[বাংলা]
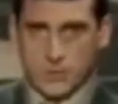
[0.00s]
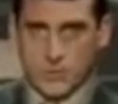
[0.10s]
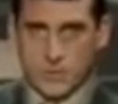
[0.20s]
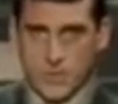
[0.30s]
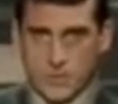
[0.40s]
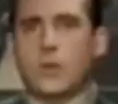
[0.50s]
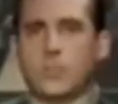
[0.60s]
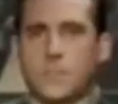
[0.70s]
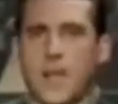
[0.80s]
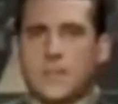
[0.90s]
সাফা
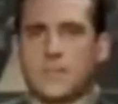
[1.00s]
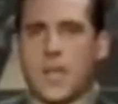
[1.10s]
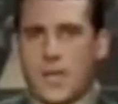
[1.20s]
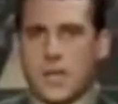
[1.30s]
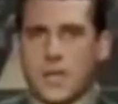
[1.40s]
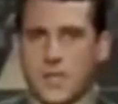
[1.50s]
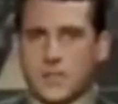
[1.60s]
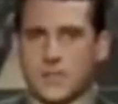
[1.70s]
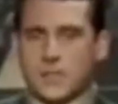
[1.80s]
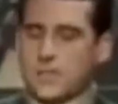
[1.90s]
কবির মন্তব্য করেছেন
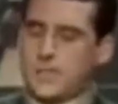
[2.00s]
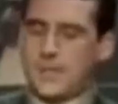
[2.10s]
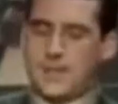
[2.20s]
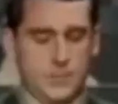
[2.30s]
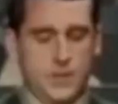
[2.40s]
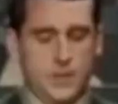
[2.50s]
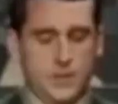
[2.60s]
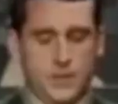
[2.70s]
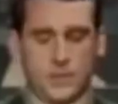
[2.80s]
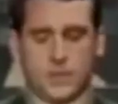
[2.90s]
আমি বিশ্বাস
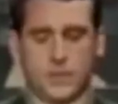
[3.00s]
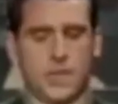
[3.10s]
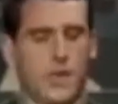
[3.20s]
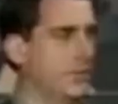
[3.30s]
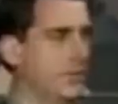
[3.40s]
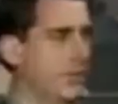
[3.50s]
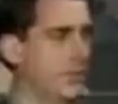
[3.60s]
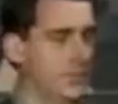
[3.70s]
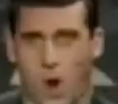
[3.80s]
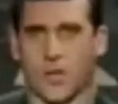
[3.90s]
করি না বাংলাদেশের দল
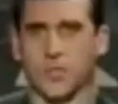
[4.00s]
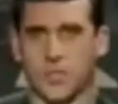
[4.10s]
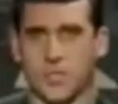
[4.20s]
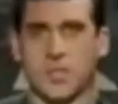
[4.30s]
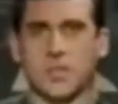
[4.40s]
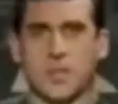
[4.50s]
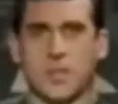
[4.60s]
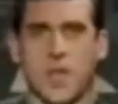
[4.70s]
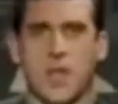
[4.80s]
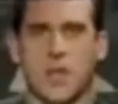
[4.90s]
ফ্যান্টাস্টিক
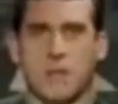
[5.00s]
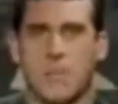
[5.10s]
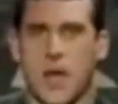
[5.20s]
হয়েছে কারণ